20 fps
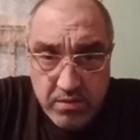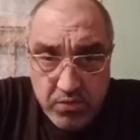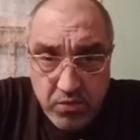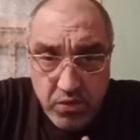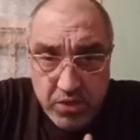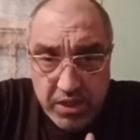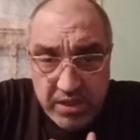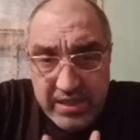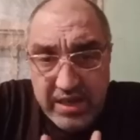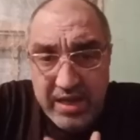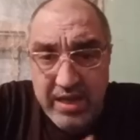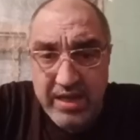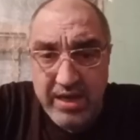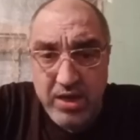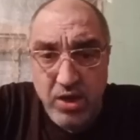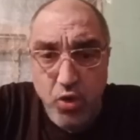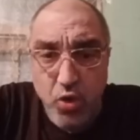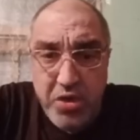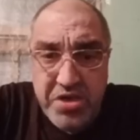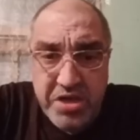Вот,
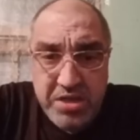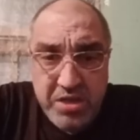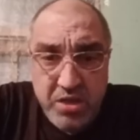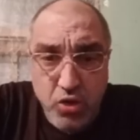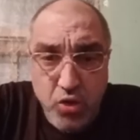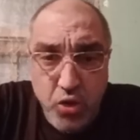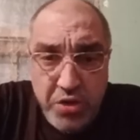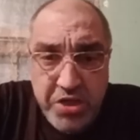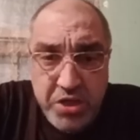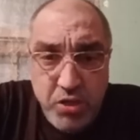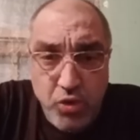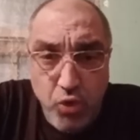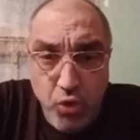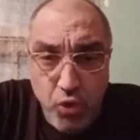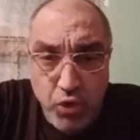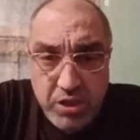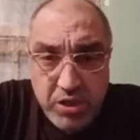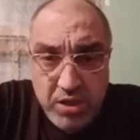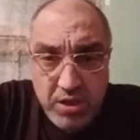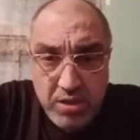это Хонин, Хонин
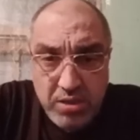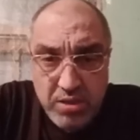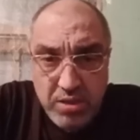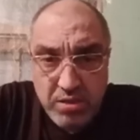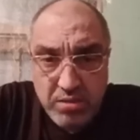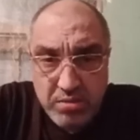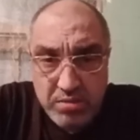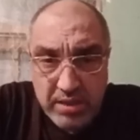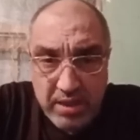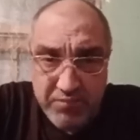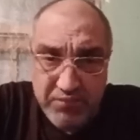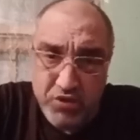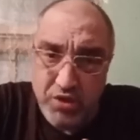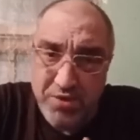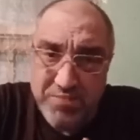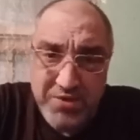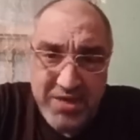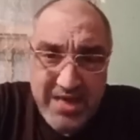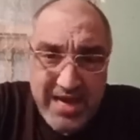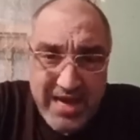ход. Там
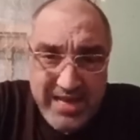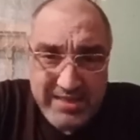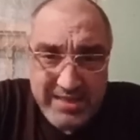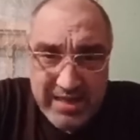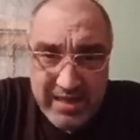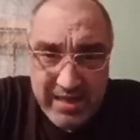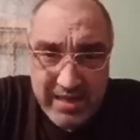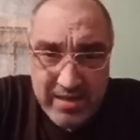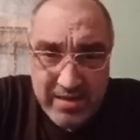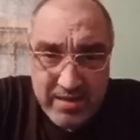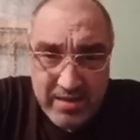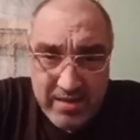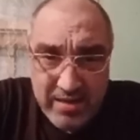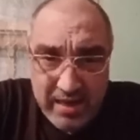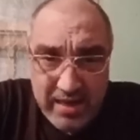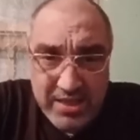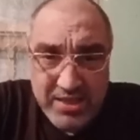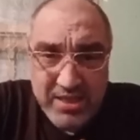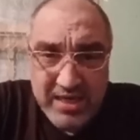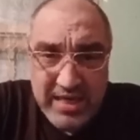всем ясно
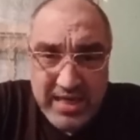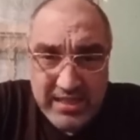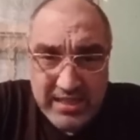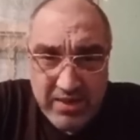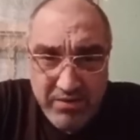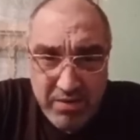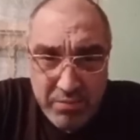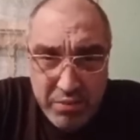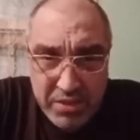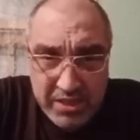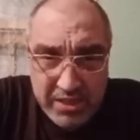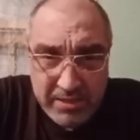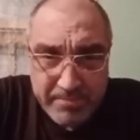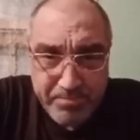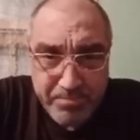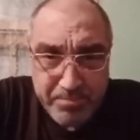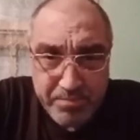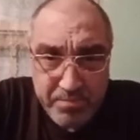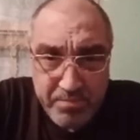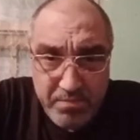для цыганского быта.